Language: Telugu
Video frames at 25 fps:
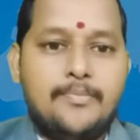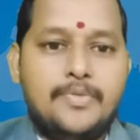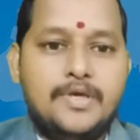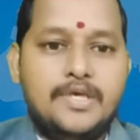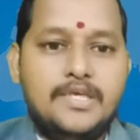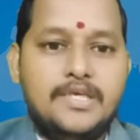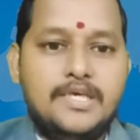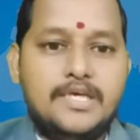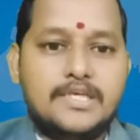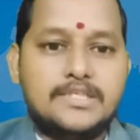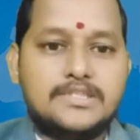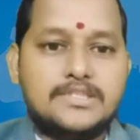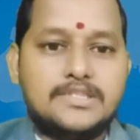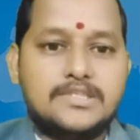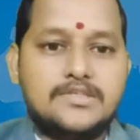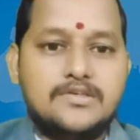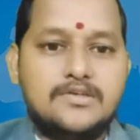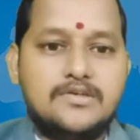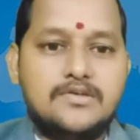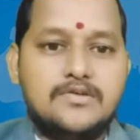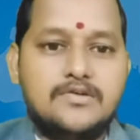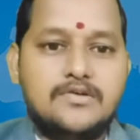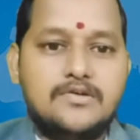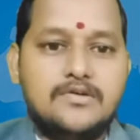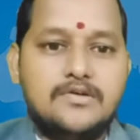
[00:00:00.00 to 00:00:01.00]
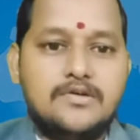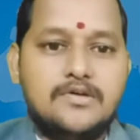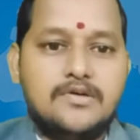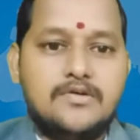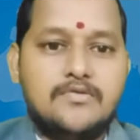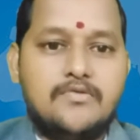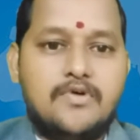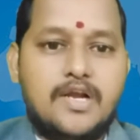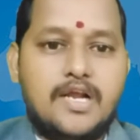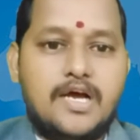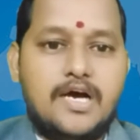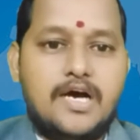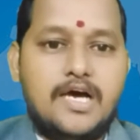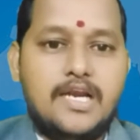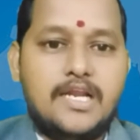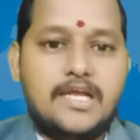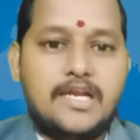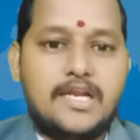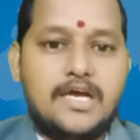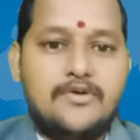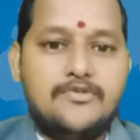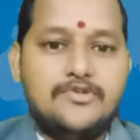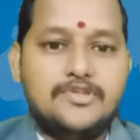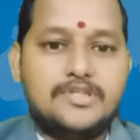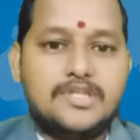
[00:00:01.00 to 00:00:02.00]
పిఎస్
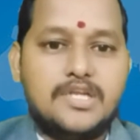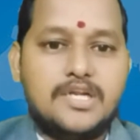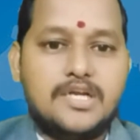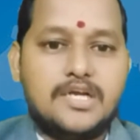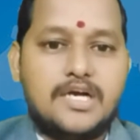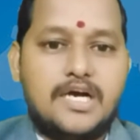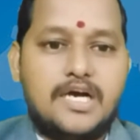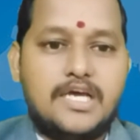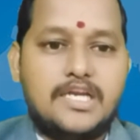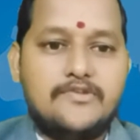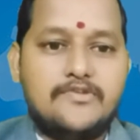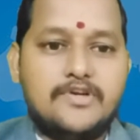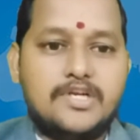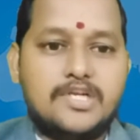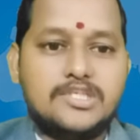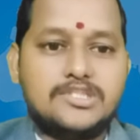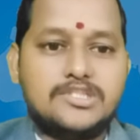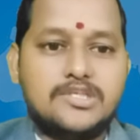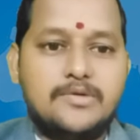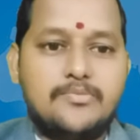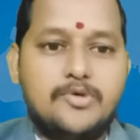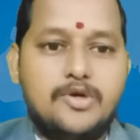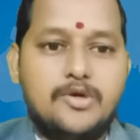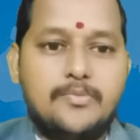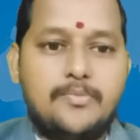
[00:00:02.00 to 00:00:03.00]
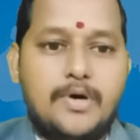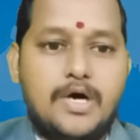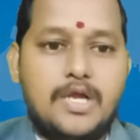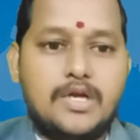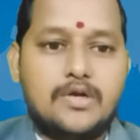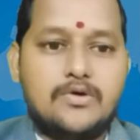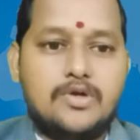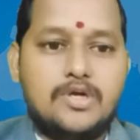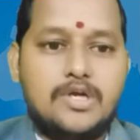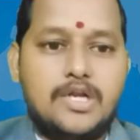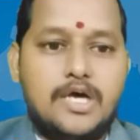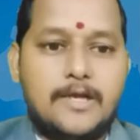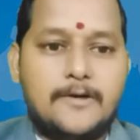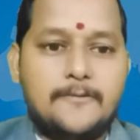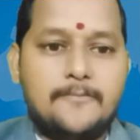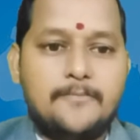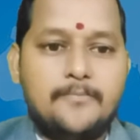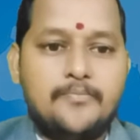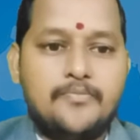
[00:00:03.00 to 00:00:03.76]
వరహాలరావు ఇతర కార్యవర్గ సభ్యులు పాల్గొన్నారు